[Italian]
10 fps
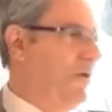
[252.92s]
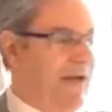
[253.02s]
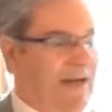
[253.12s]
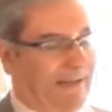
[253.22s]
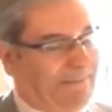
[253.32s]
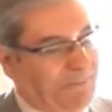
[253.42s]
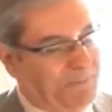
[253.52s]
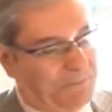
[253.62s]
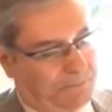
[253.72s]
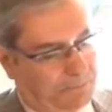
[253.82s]
toccare.
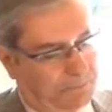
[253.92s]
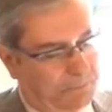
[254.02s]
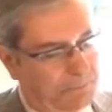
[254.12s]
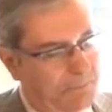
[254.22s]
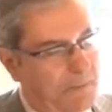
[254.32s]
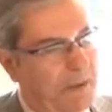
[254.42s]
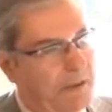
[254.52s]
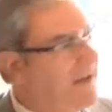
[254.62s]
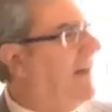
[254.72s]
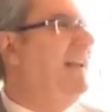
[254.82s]
Certo.
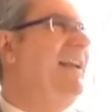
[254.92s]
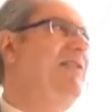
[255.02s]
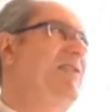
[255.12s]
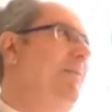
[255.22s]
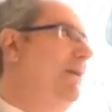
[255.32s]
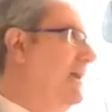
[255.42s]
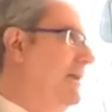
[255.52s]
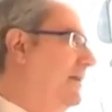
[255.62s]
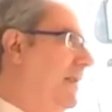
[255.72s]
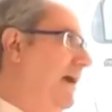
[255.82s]
Direi l'inagibilità
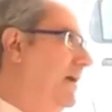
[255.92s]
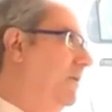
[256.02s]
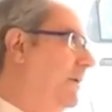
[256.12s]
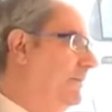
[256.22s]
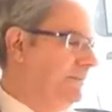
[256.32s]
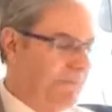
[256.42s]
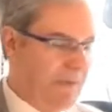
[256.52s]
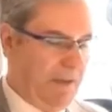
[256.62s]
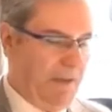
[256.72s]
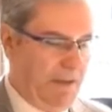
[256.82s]
delle aule.
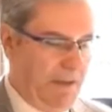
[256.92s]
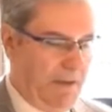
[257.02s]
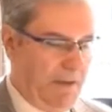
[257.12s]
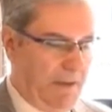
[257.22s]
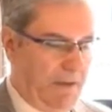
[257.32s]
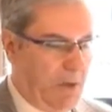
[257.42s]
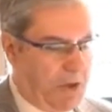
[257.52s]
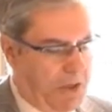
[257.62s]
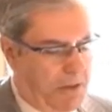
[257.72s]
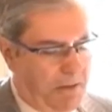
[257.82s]

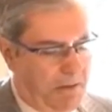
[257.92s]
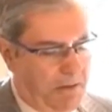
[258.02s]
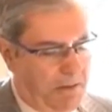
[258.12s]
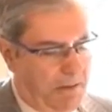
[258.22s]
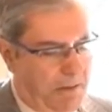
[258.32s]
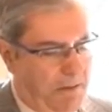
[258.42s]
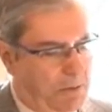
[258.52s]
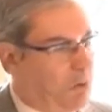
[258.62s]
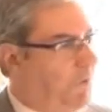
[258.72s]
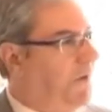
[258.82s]
Noi eh,
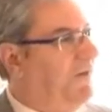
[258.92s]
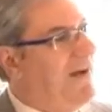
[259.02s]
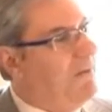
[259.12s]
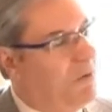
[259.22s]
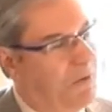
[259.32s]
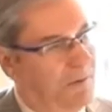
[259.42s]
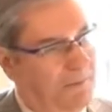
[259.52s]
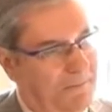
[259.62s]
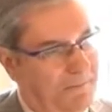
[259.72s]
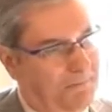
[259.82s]
soffrivamo
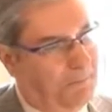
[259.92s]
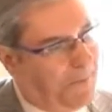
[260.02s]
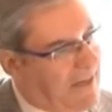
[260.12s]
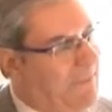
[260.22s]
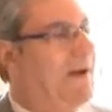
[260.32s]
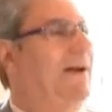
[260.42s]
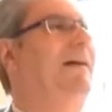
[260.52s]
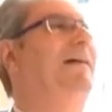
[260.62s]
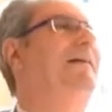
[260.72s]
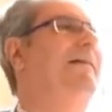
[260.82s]
prima
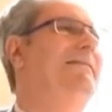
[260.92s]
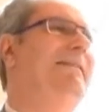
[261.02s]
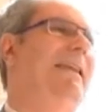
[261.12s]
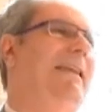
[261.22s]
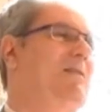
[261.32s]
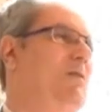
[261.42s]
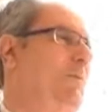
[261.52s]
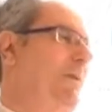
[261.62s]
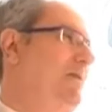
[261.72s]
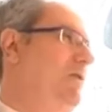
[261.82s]
della
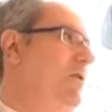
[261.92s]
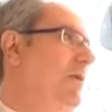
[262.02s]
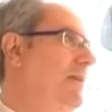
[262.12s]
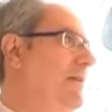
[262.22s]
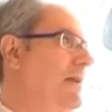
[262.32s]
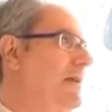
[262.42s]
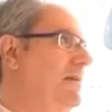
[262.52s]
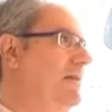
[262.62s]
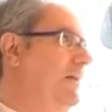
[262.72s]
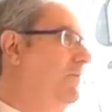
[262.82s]
soppressione
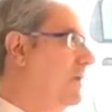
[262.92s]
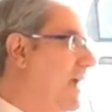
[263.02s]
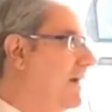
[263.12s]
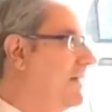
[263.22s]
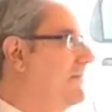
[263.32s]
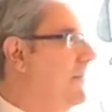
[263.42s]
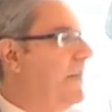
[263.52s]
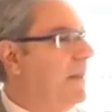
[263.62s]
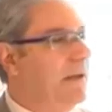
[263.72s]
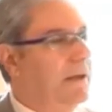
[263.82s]
dei tribunali,
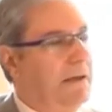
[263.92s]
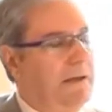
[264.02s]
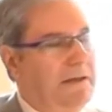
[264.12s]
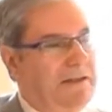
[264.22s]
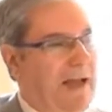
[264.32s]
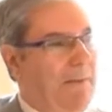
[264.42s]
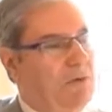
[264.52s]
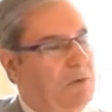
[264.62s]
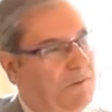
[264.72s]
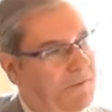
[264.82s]
stiamo
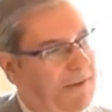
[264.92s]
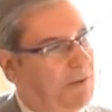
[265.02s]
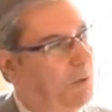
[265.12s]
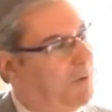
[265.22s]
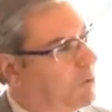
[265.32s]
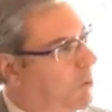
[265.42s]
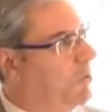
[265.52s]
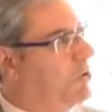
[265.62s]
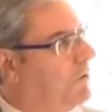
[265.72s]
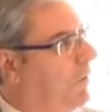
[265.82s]
soffrendo
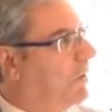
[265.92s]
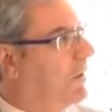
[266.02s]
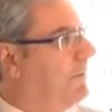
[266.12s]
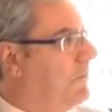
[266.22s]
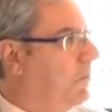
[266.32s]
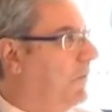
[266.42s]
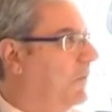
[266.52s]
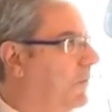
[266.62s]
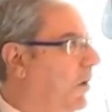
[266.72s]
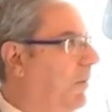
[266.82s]
14 volte in più
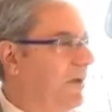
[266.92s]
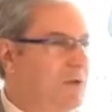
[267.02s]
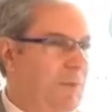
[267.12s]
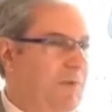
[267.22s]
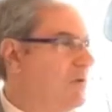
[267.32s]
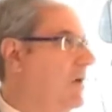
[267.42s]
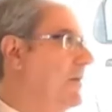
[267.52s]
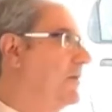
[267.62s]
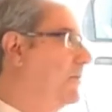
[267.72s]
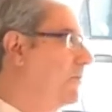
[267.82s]
dopo la soppressione
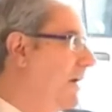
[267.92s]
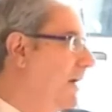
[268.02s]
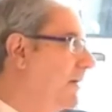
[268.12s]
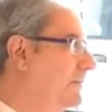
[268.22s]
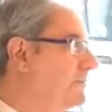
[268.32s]
dei tribunali.